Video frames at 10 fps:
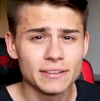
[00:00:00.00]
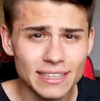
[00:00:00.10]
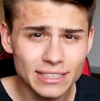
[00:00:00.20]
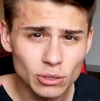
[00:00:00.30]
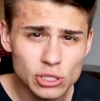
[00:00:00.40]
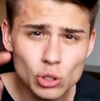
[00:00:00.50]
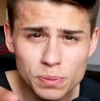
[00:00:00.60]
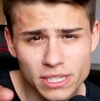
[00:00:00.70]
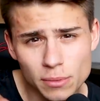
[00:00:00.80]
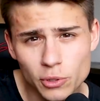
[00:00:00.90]
Dlatego
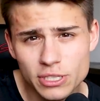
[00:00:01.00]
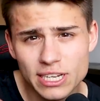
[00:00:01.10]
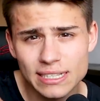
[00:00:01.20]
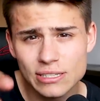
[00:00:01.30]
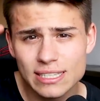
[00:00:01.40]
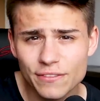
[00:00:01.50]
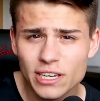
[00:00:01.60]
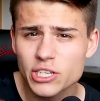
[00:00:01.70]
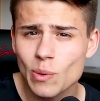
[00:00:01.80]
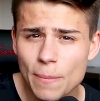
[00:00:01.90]
subskrybujcie,
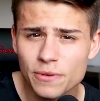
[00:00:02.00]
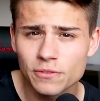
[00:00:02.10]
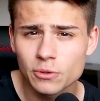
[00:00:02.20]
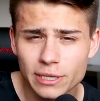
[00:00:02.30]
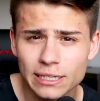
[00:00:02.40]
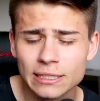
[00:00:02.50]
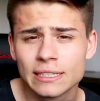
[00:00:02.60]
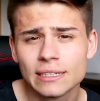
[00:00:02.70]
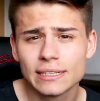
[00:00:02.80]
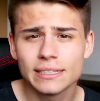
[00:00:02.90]
zostawiajcie łapy w górę
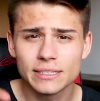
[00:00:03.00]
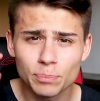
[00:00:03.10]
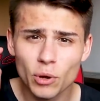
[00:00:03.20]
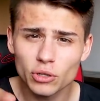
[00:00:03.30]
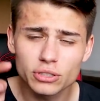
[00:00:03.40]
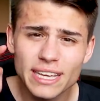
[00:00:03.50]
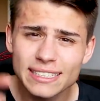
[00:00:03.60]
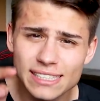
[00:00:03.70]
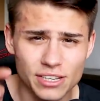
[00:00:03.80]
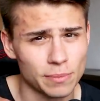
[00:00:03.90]
bo nie
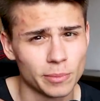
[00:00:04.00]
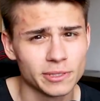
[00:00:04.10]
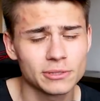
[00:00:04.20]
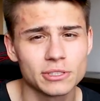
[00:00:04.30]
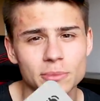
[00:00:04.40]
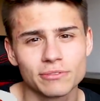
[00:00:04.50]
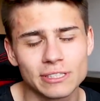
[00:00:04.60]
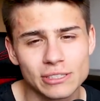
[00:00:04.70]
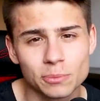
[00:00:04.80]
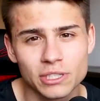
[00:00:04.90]
chcecie po prostu, żeby
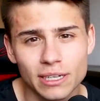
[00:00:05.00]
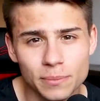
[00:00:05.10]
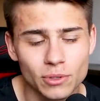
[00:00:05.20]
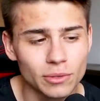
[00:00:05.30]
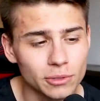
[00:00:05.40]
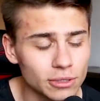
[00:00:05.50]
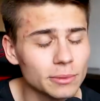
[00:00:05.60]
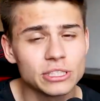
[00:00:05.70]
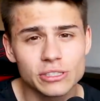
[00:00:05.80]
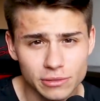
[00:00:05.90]
was to przegapiło, bo to
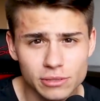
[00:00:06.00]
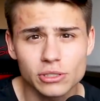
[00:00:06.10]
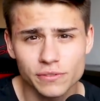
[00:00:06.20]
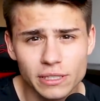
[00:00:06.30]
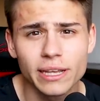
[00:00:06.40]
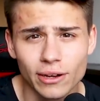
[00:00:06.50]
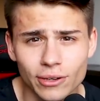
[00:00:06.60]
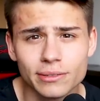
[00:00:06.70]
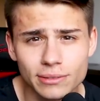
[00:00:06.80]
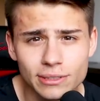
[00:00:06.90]
będzie coś wielkiego,
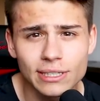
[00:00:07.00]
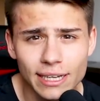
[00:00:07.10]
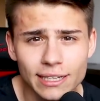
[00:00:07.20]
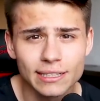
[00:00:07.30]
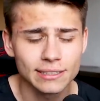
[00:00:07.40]
okej?